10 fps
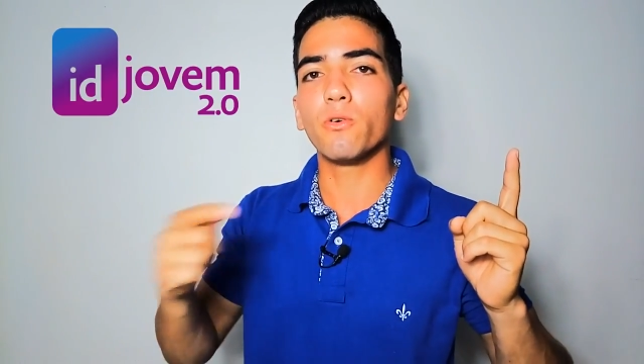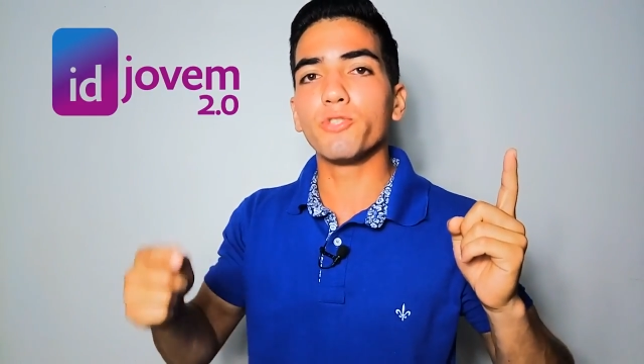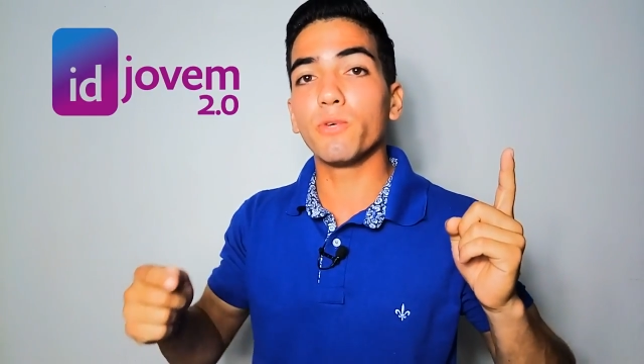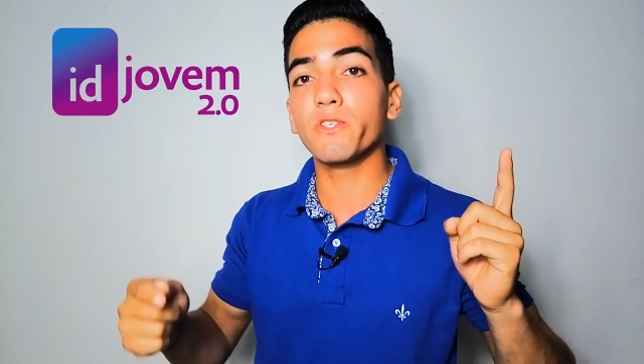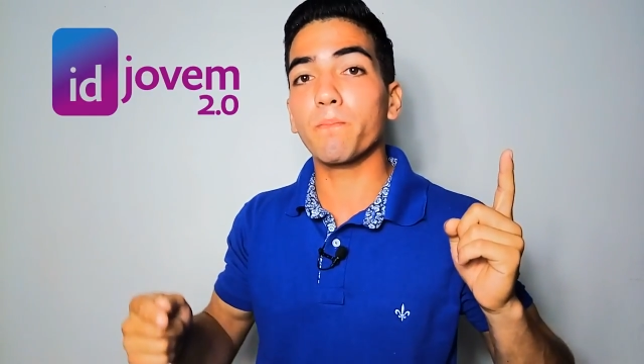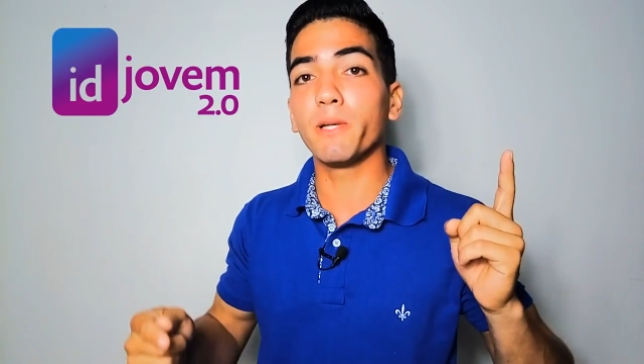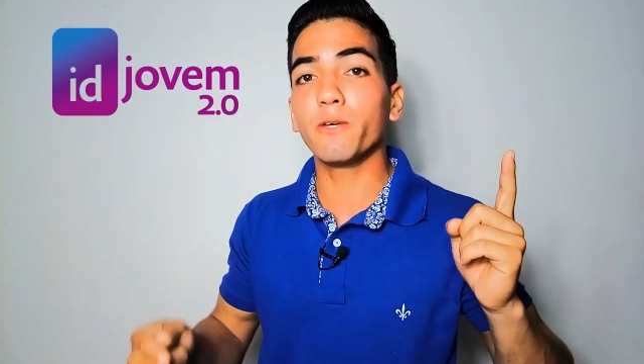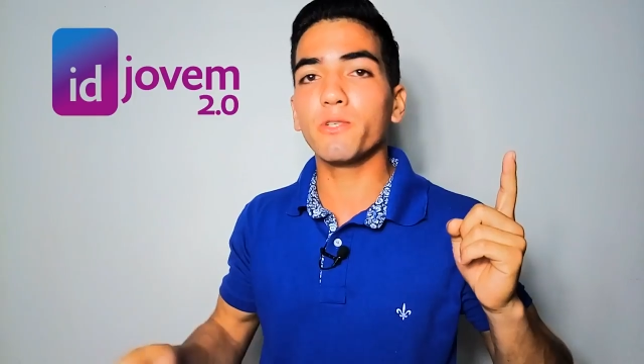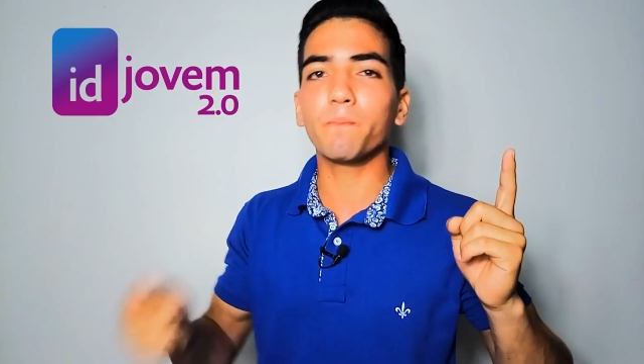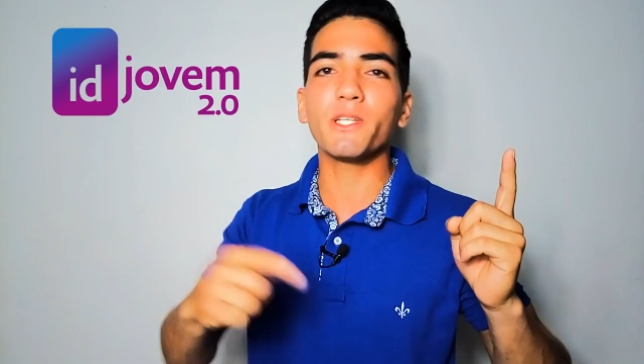onde eu
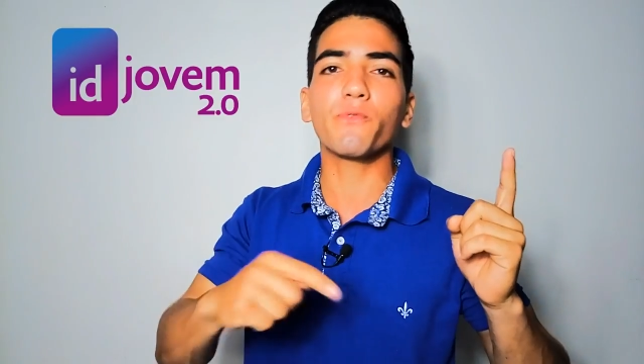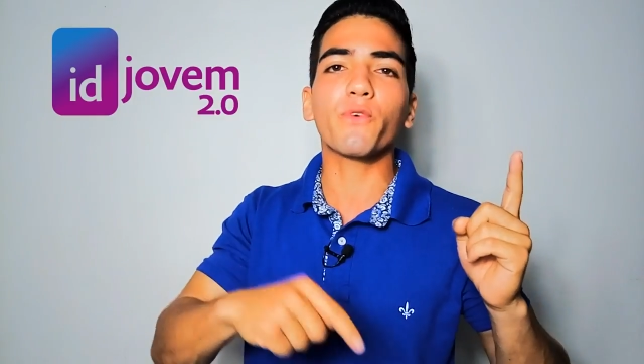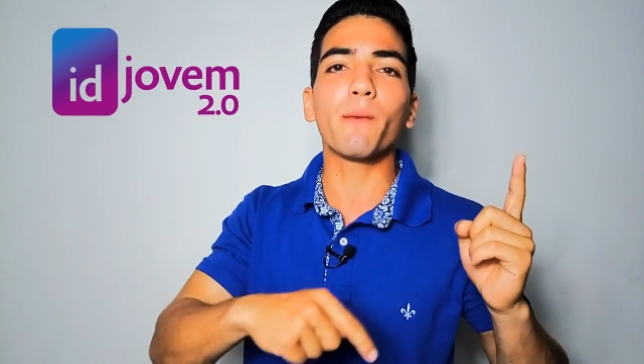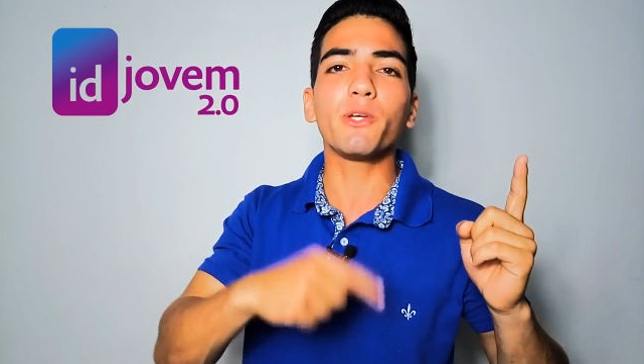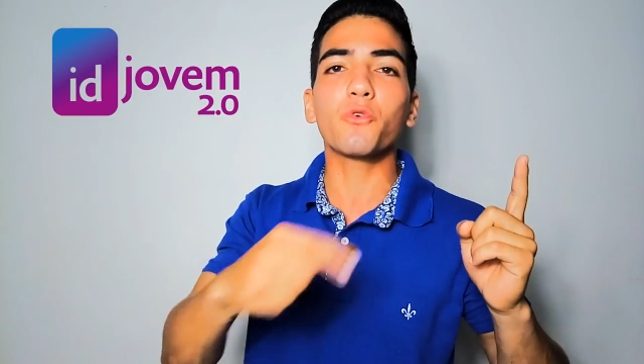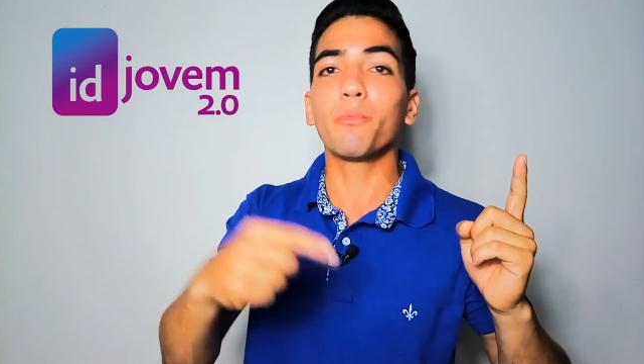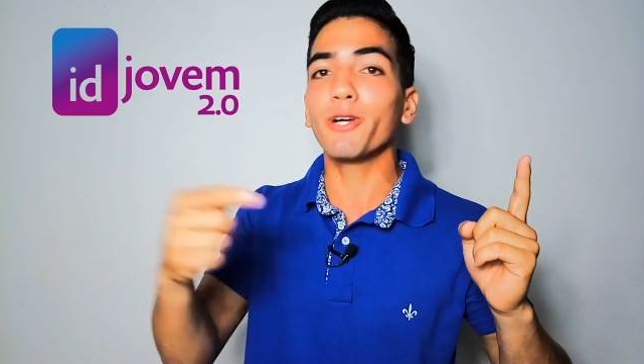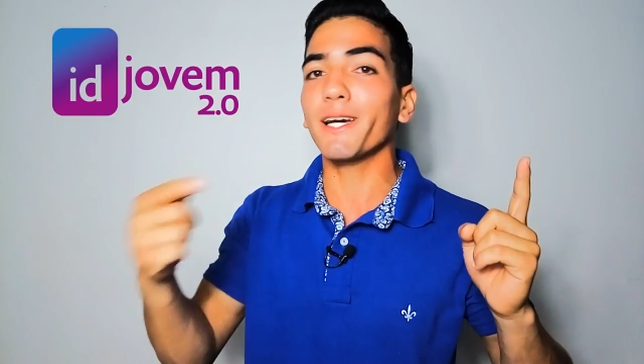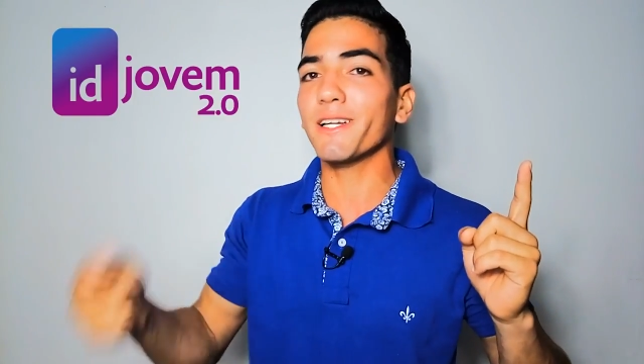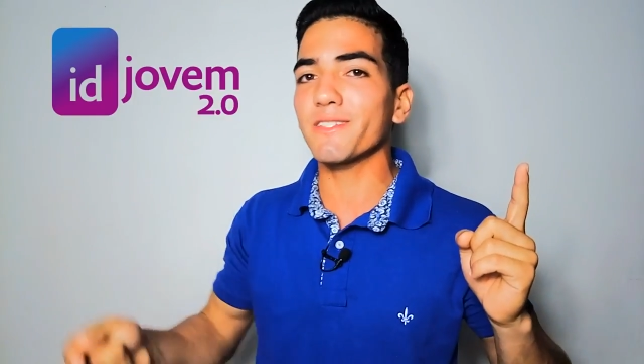explico especificamente
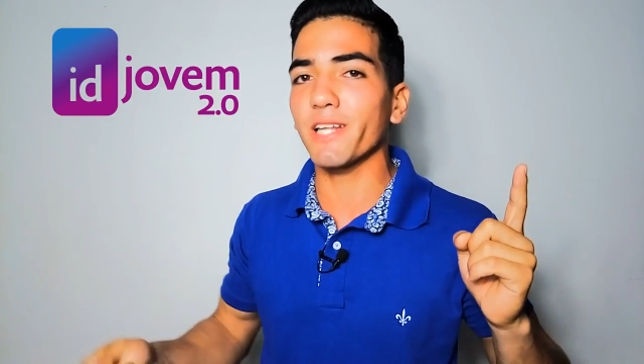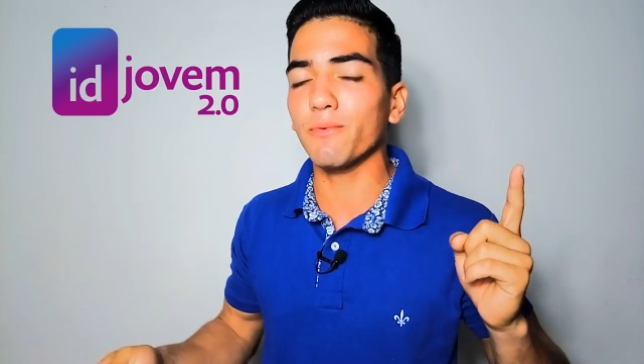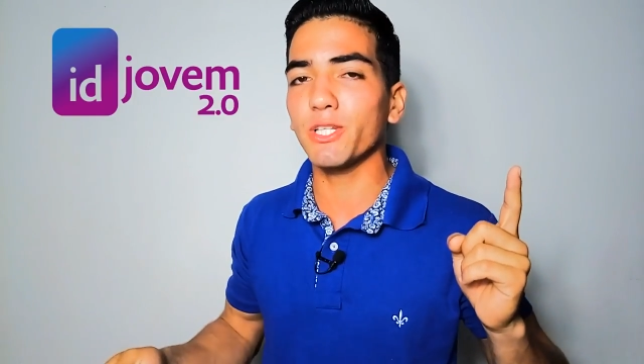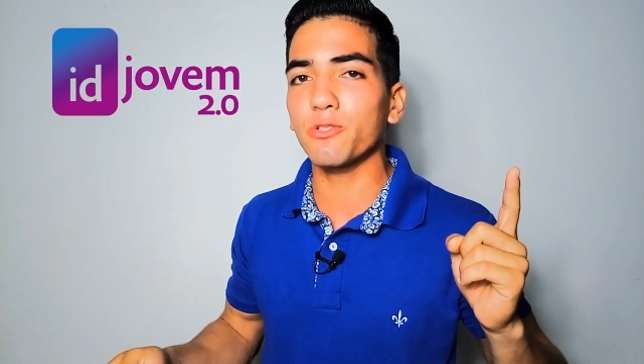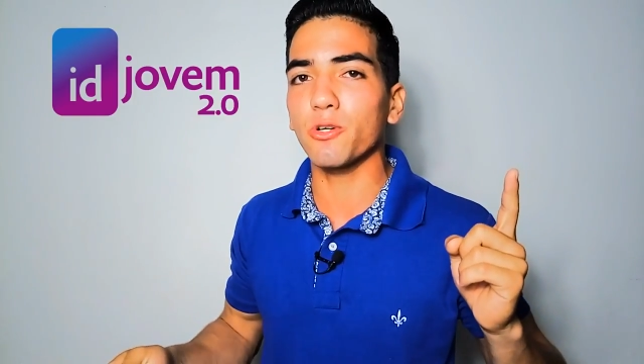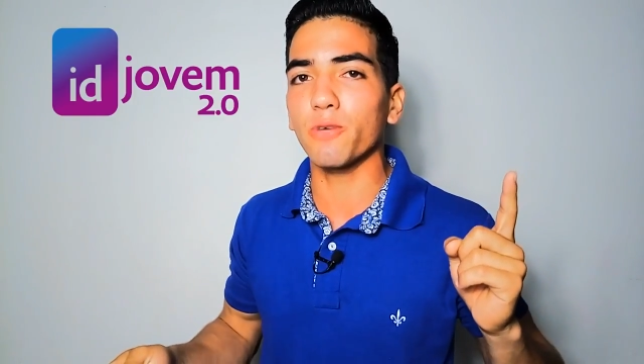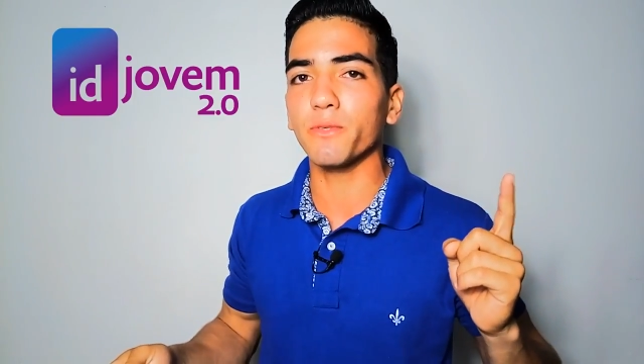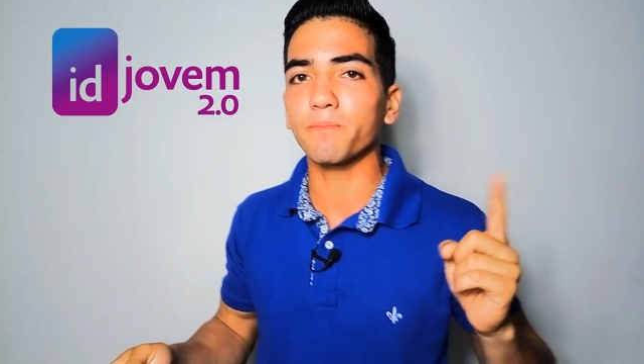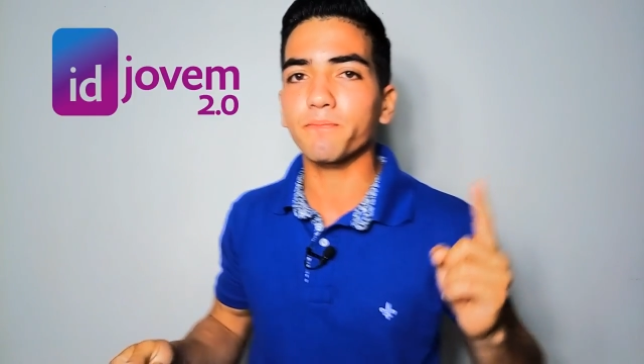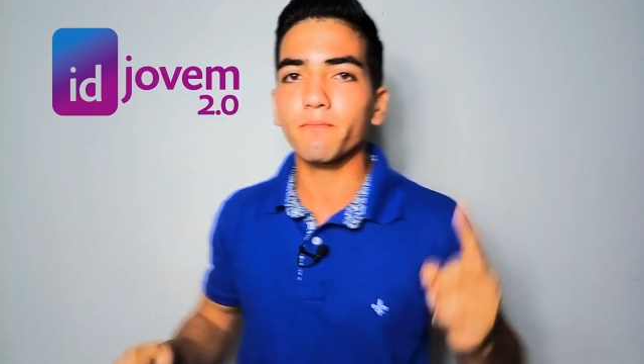como cadastrar o ID
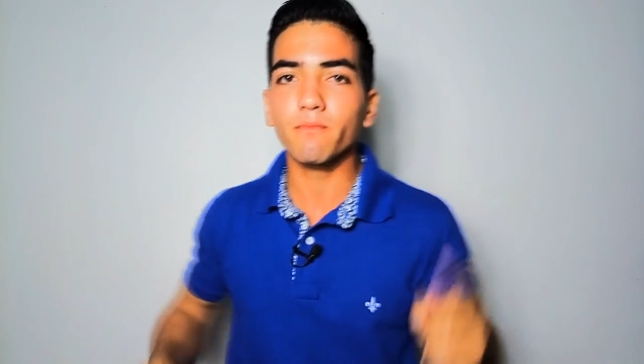Jovem.